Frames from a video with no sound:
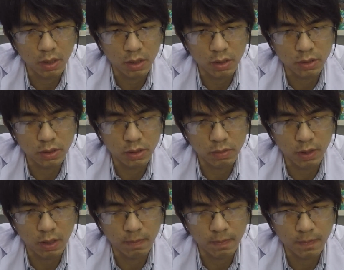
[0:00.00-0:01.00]
ก็เลยแบ
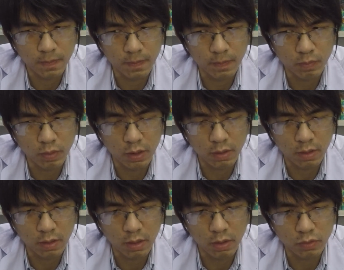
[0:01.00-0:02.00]
บเปลี่ยน
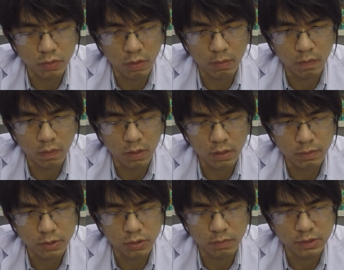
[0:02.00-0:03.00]
เอาตัวพวกผ
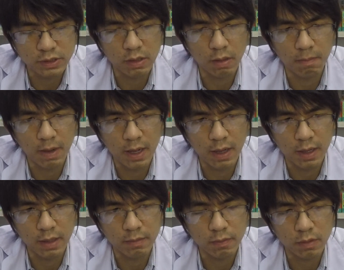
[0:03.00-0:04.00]
สมเซรามาย
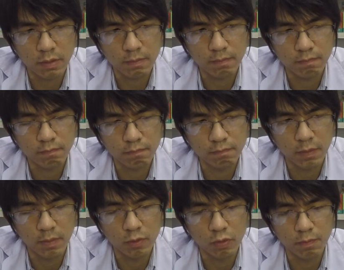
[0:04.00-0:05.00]
พวก
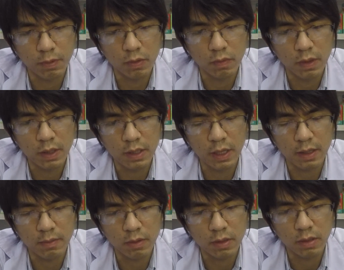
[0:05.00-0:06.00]
บำรุงผิวให้เด็ก
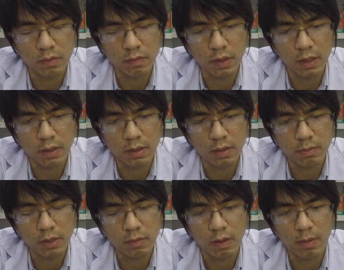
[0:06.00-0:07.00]
เพราะผิวเด็ก
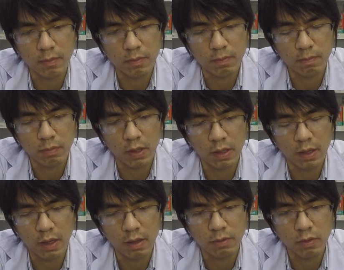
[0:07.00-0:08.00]
เพิ่มความแข็งแร
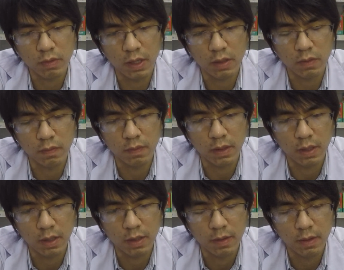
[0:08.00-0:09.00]
งให้ผิวเด็กดูนะฮะ